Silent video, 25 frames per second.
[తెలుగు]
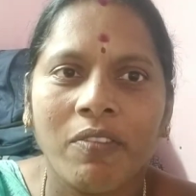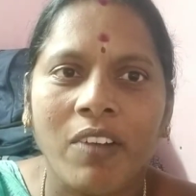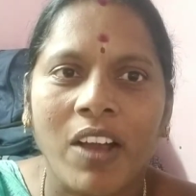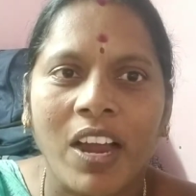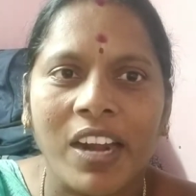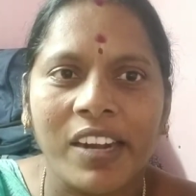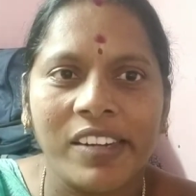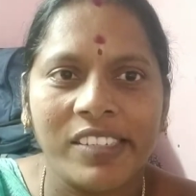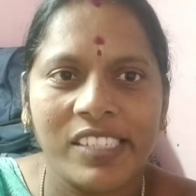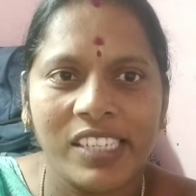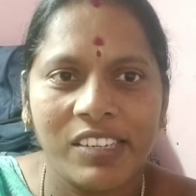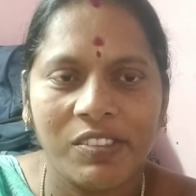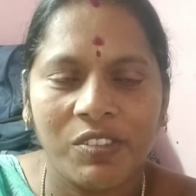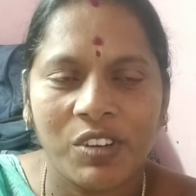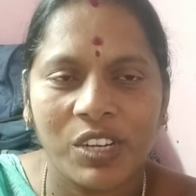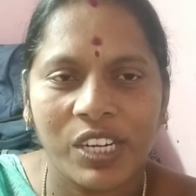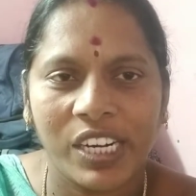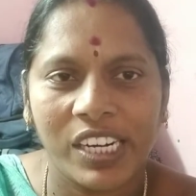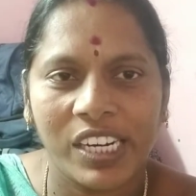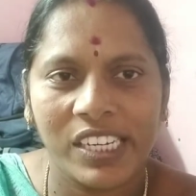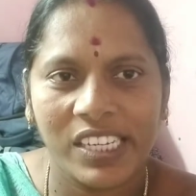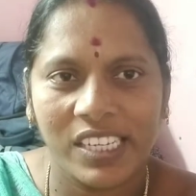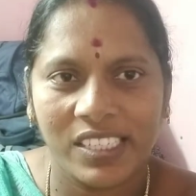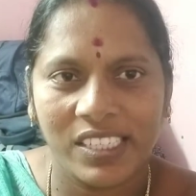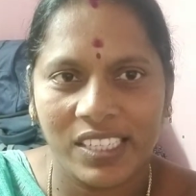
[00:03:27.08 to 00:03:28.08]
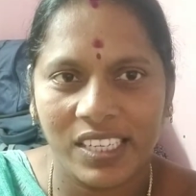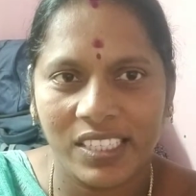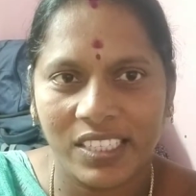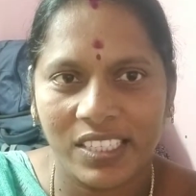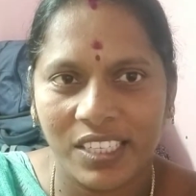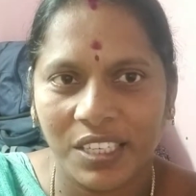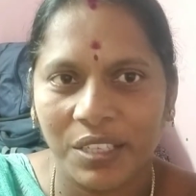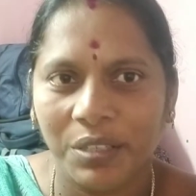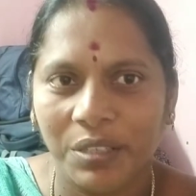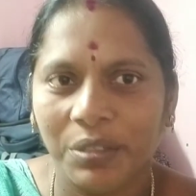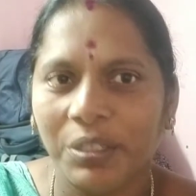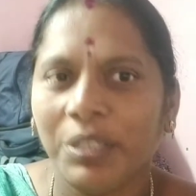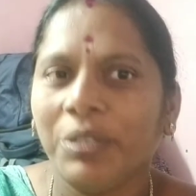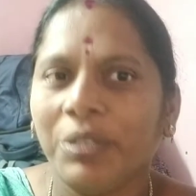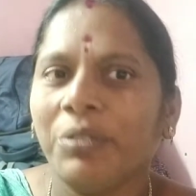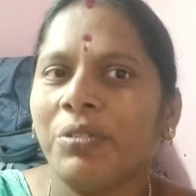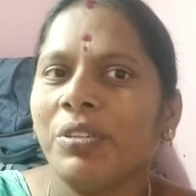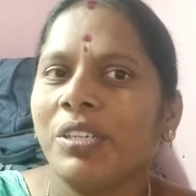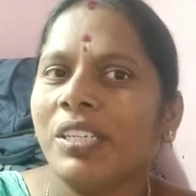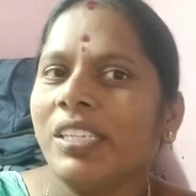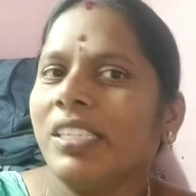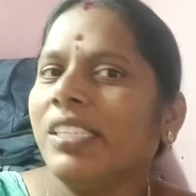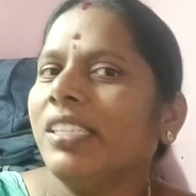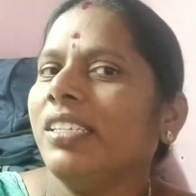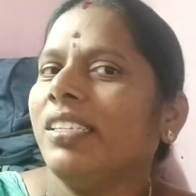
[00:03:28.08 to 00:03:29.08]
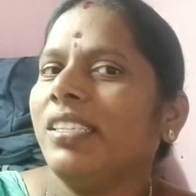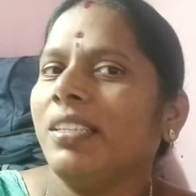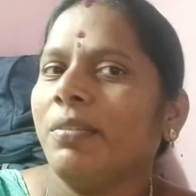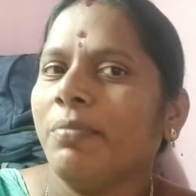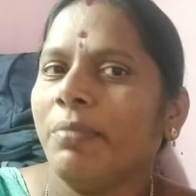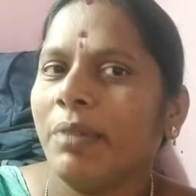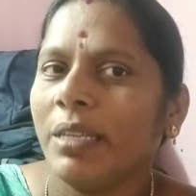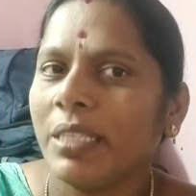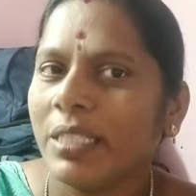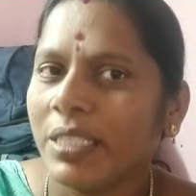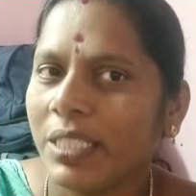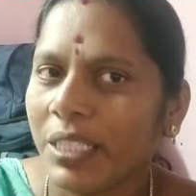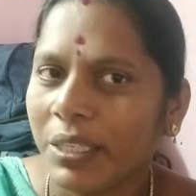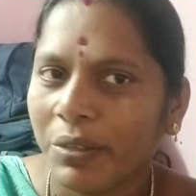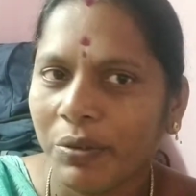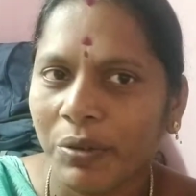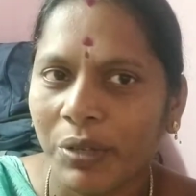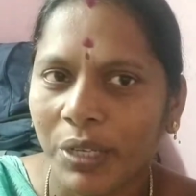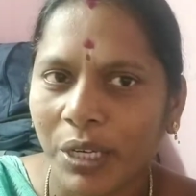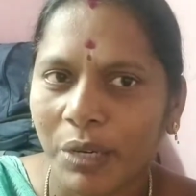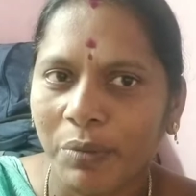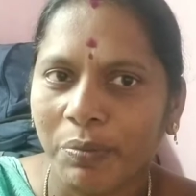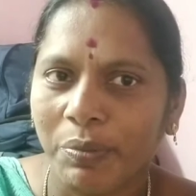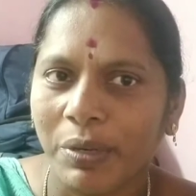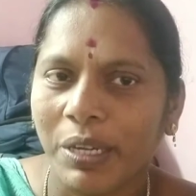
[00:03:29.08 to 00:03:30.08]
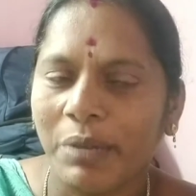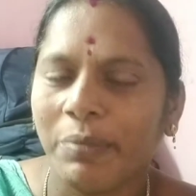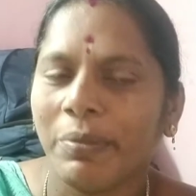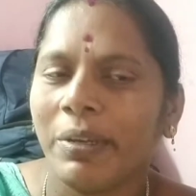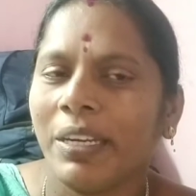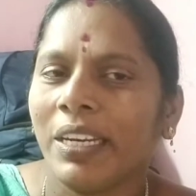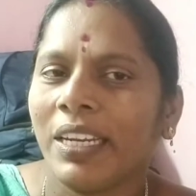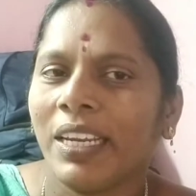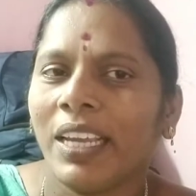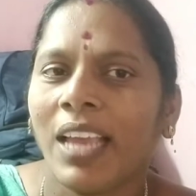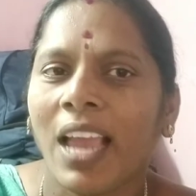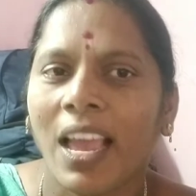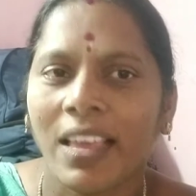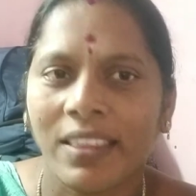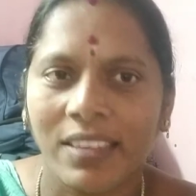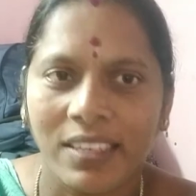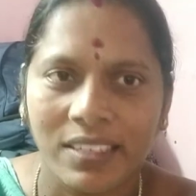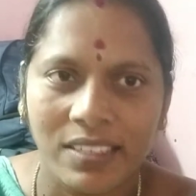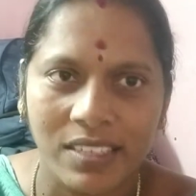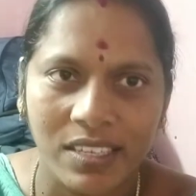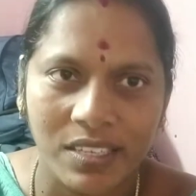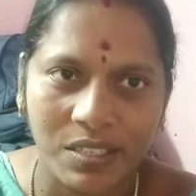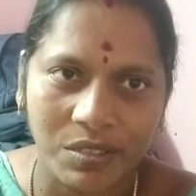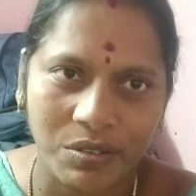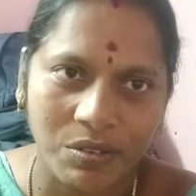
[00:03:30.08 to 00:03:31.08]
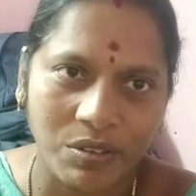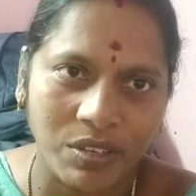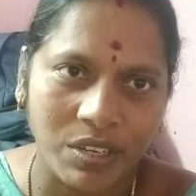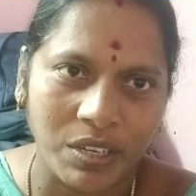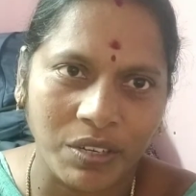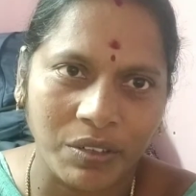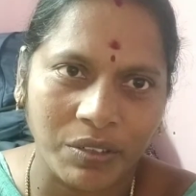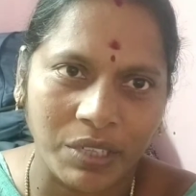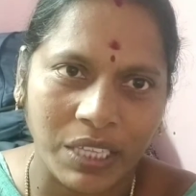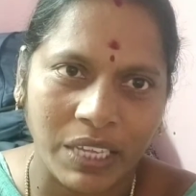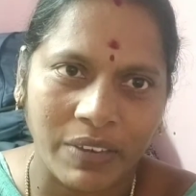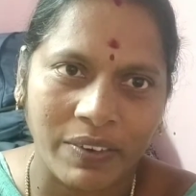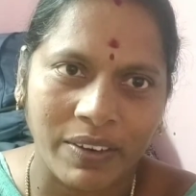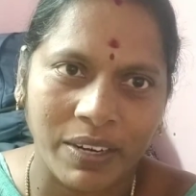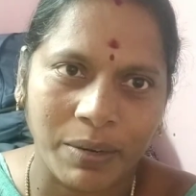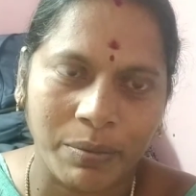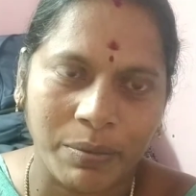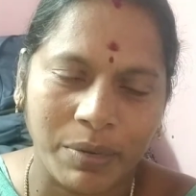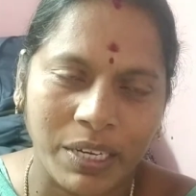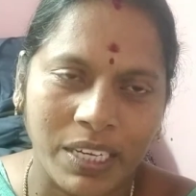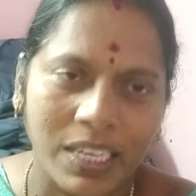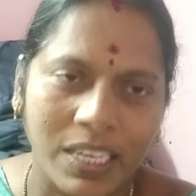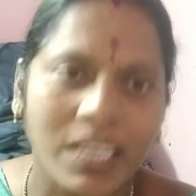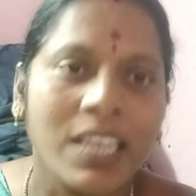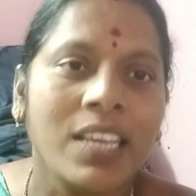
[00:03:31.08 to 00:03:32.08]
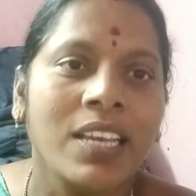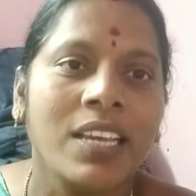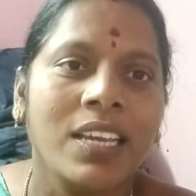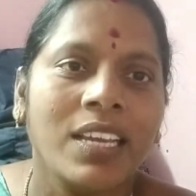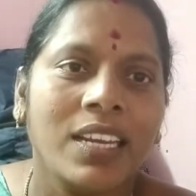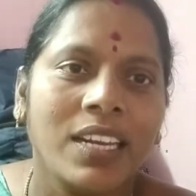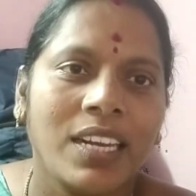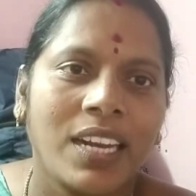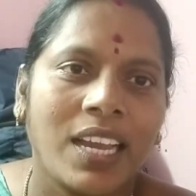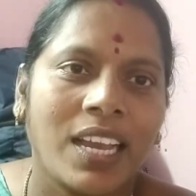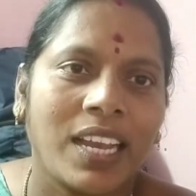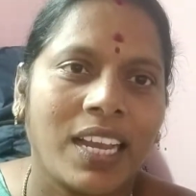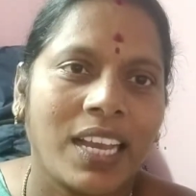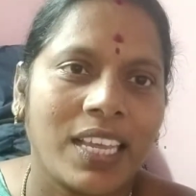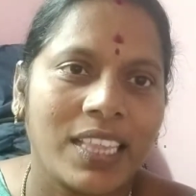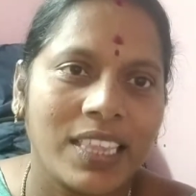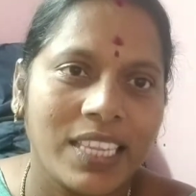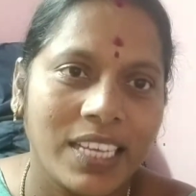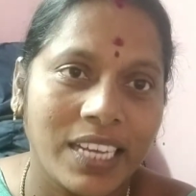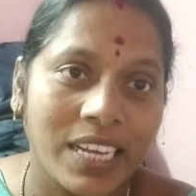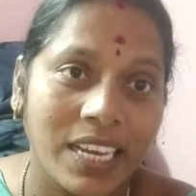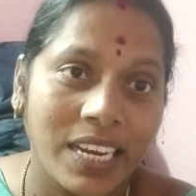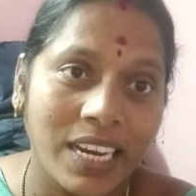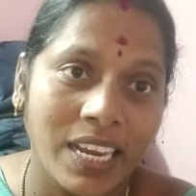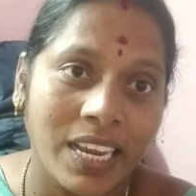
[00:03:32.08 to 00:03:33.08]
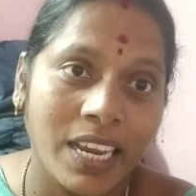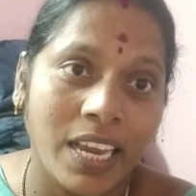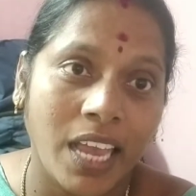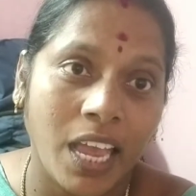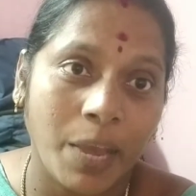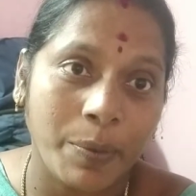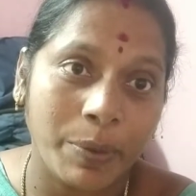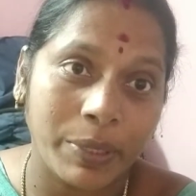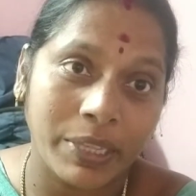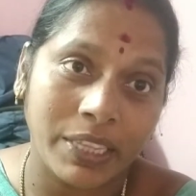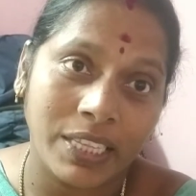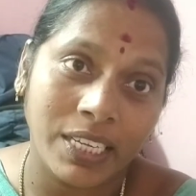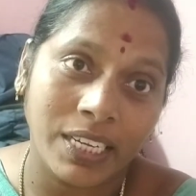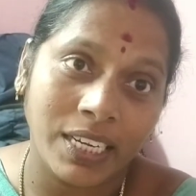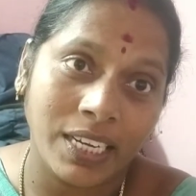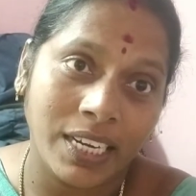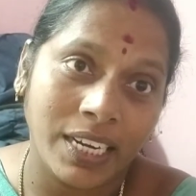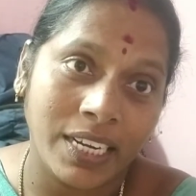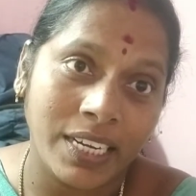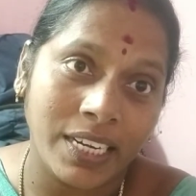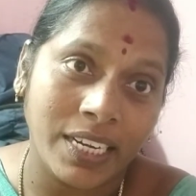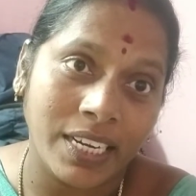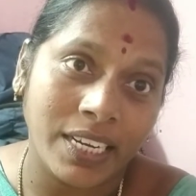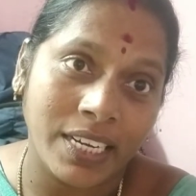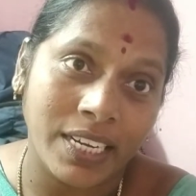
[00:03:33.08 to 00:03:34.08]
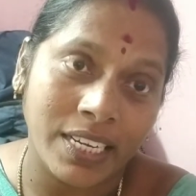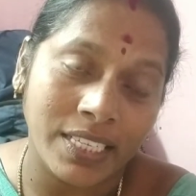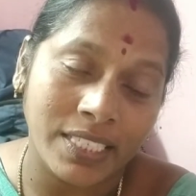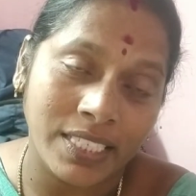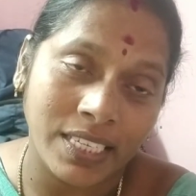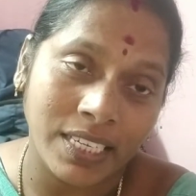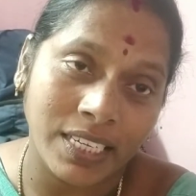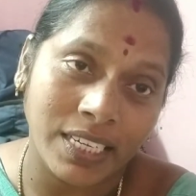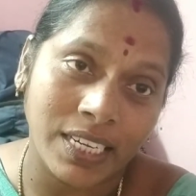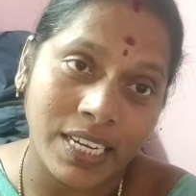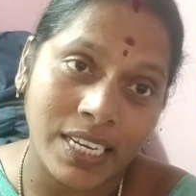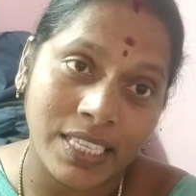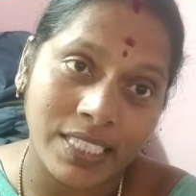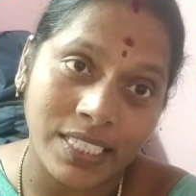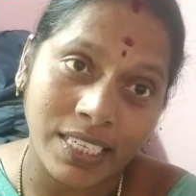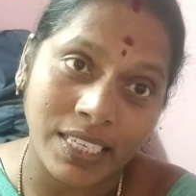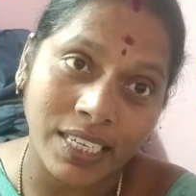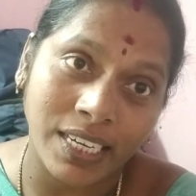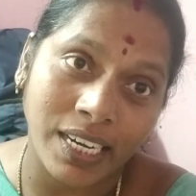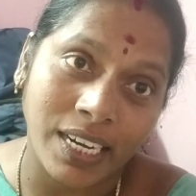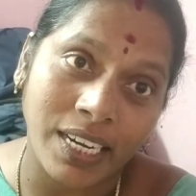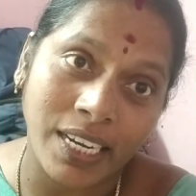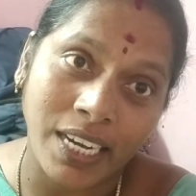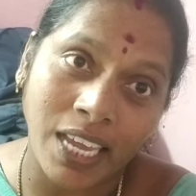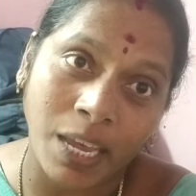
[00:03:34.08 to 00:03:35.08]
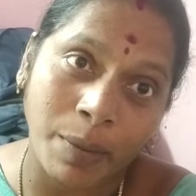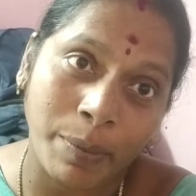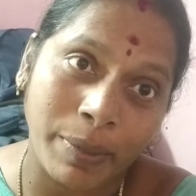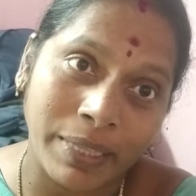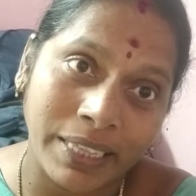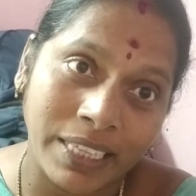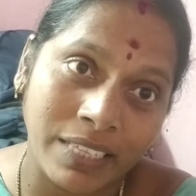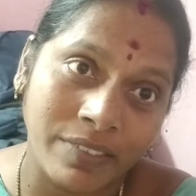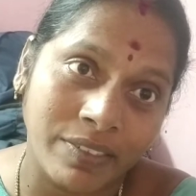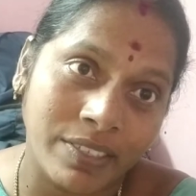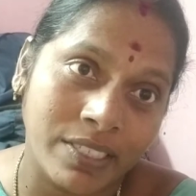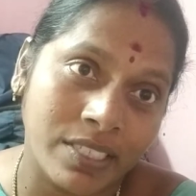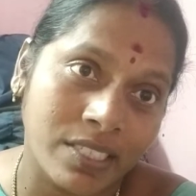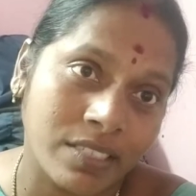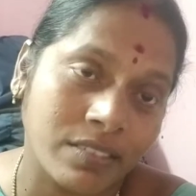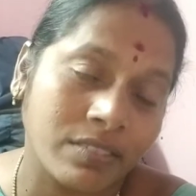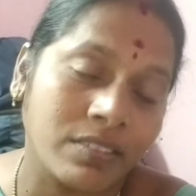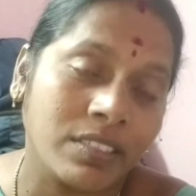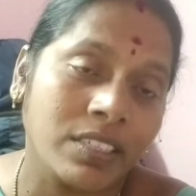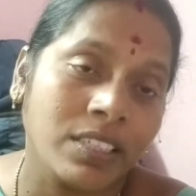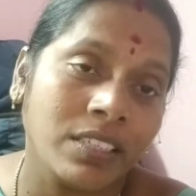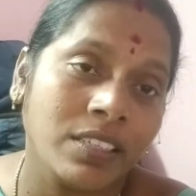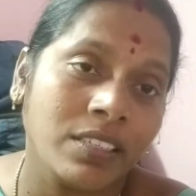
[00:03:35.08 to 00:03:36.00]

వాడు ఒకడు చేసే చెడు ఇంకొకటి చేసే మంచి ఉన్నప్పుడే మనం గ్యాదర్ చేసుకోగలుగుతాం అనమాట నాకు అందుకనే అబద్ధం కంటే నిజం నిజం కంటే అబద్ధం ఇష్టం